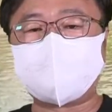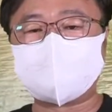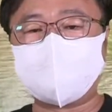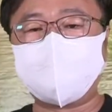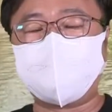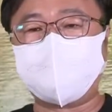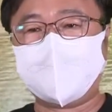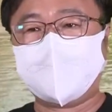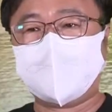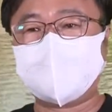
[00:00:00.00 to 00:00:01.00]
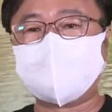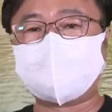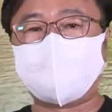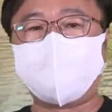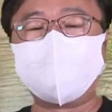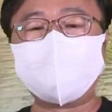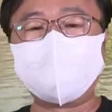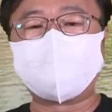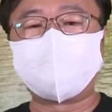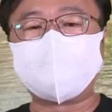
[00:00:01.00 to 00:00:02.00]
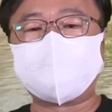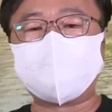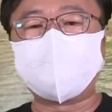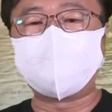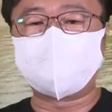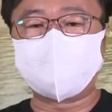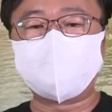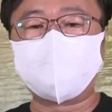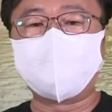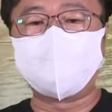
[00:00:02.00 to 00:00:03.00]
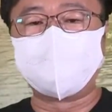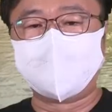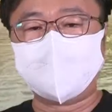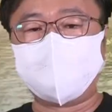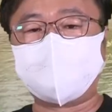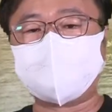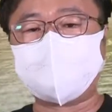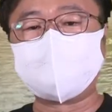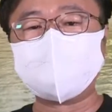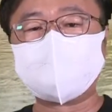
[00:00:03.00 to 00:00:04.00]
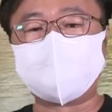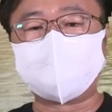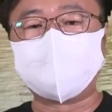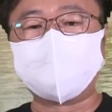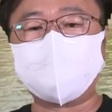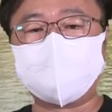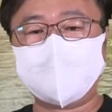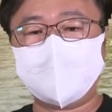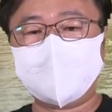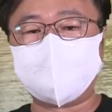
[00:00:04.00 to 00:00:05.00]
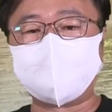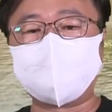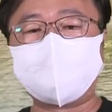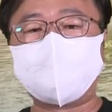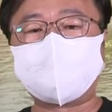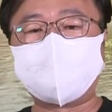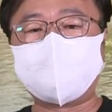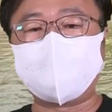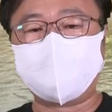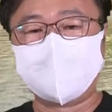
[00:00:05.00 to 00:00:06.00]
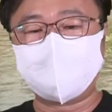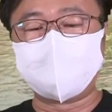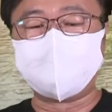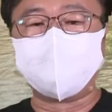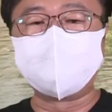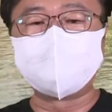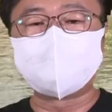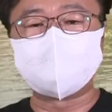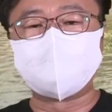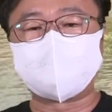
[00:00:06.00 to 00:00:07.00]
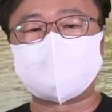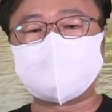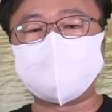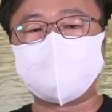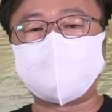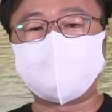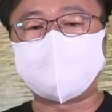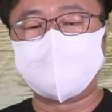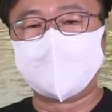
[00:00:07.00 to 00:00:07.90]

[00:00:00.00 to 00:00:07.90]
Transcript: 그래서 좀 자연을 대할 때 좀 더 저희가 조심스럽고 좀 귀하게 좀 여겨졌으면 좋겠습니다.